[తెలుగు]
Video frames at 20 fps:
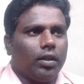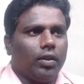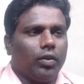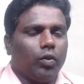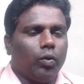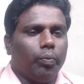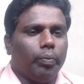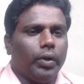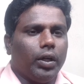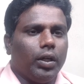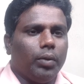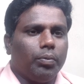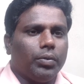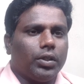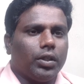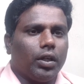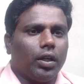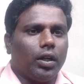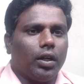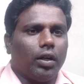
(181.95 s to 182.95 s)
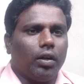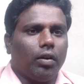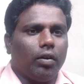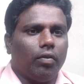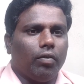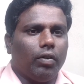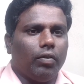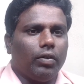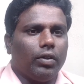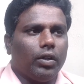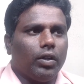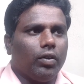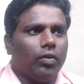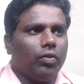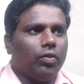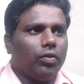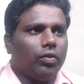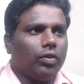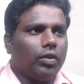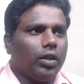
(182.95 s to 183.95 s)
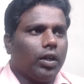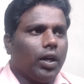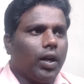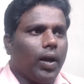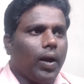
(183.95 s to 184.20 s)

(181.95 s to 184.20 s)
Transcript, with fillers: తొంభై నిమిషాల వ్యవధిలో ఉంటుంది